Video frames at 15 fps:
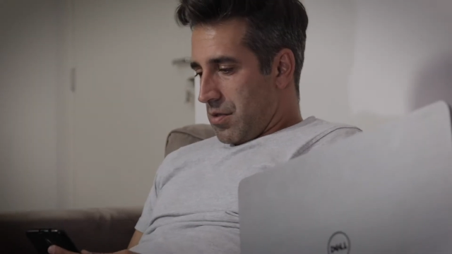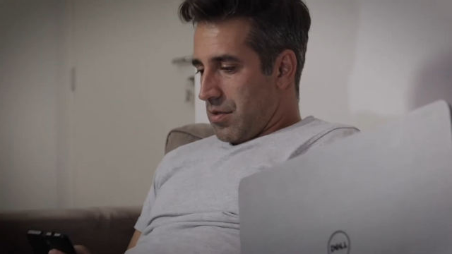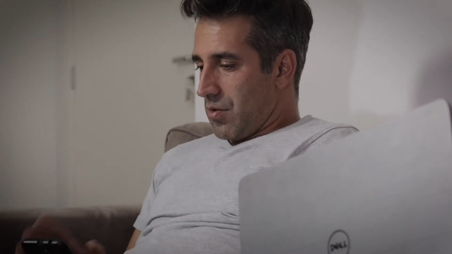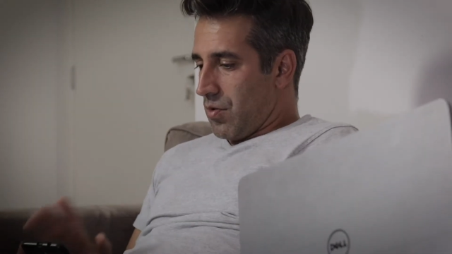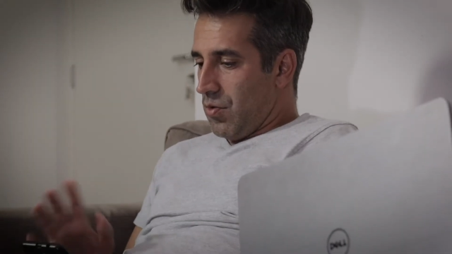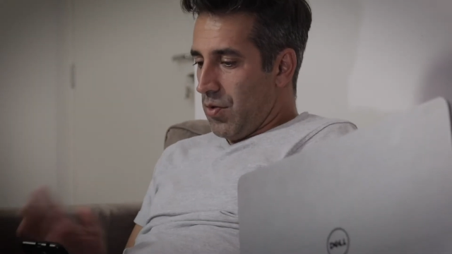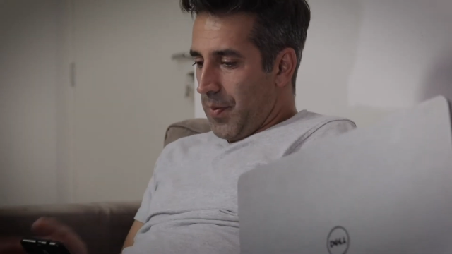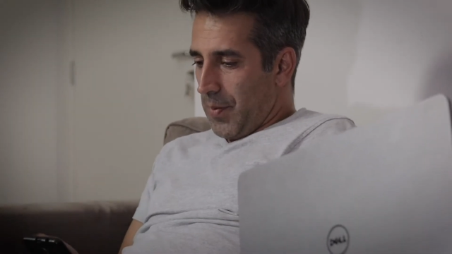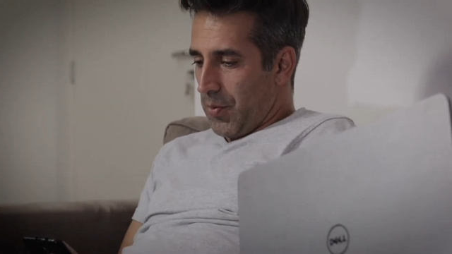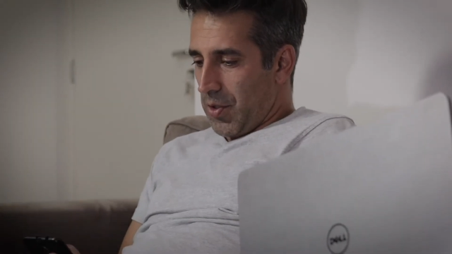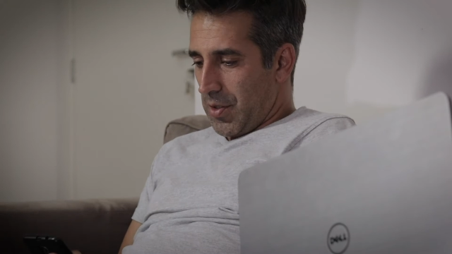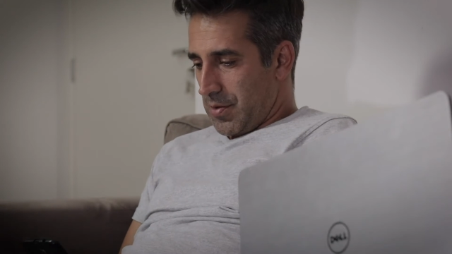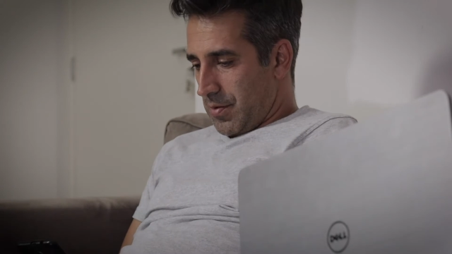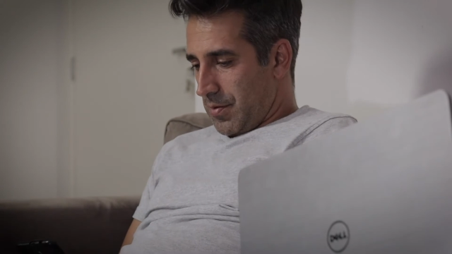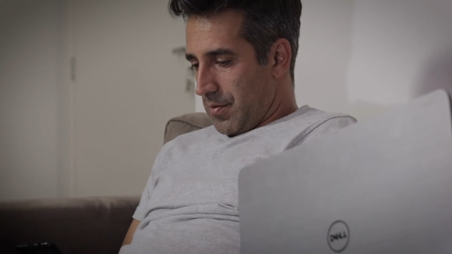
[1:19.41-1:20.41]
Desculpa, amor.
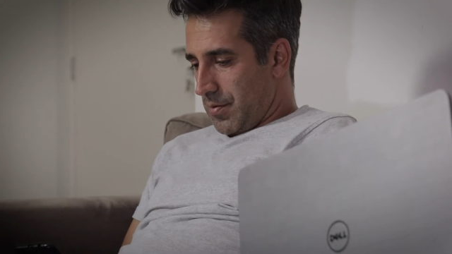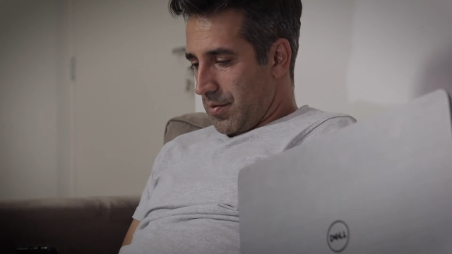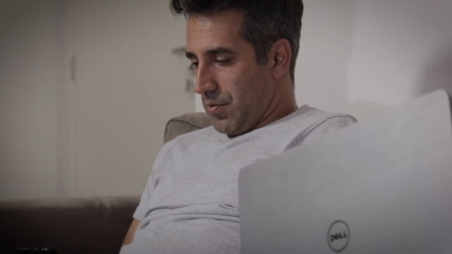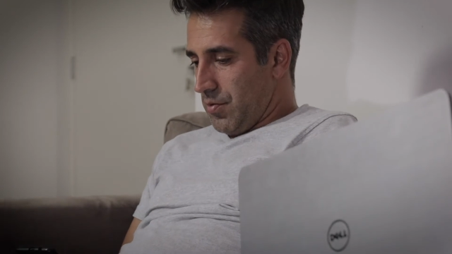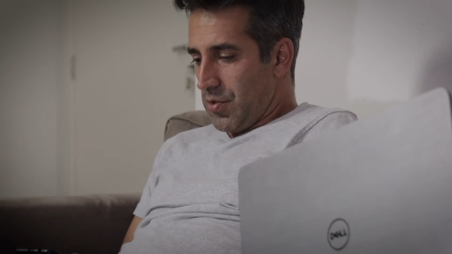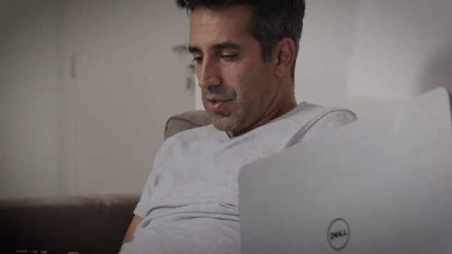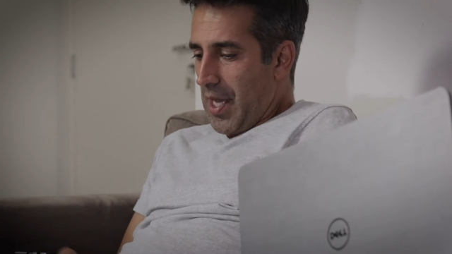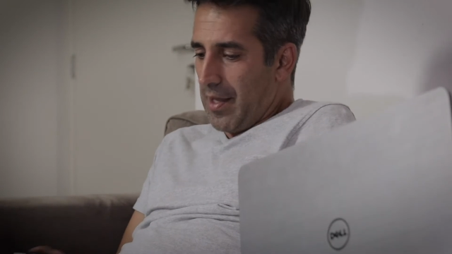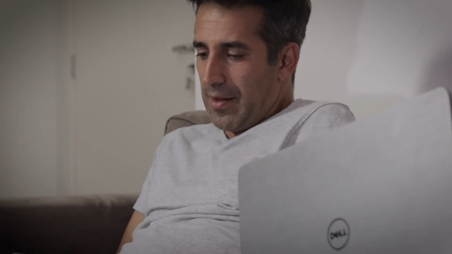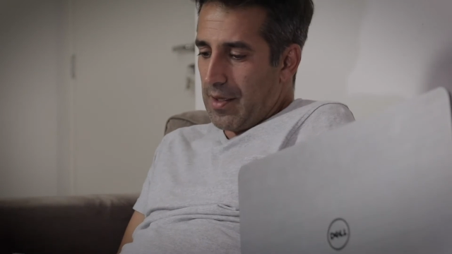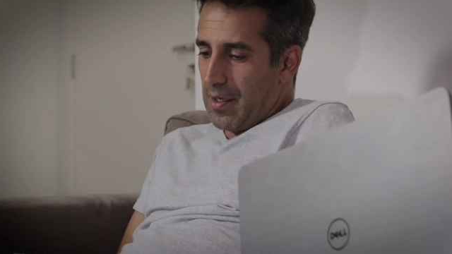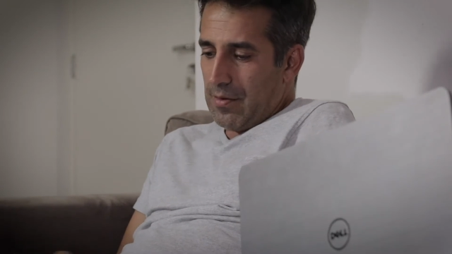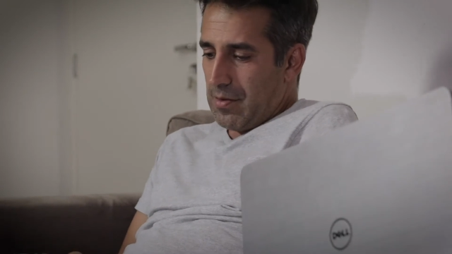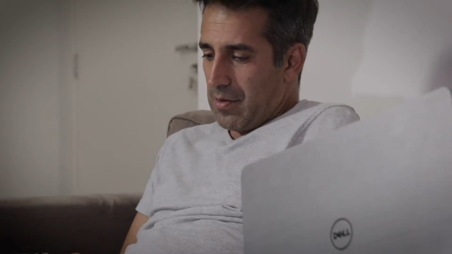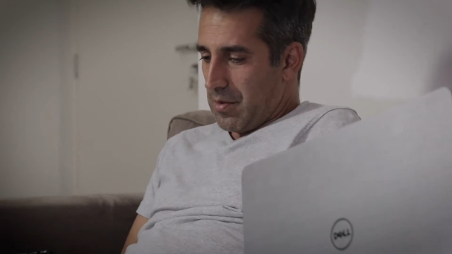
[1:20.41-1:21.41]
Não sei,
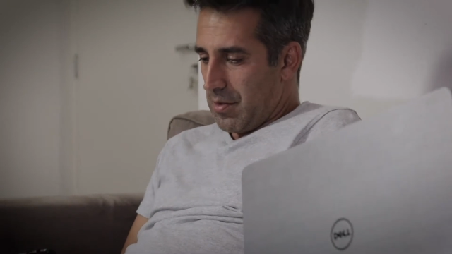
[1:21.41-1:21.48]
então.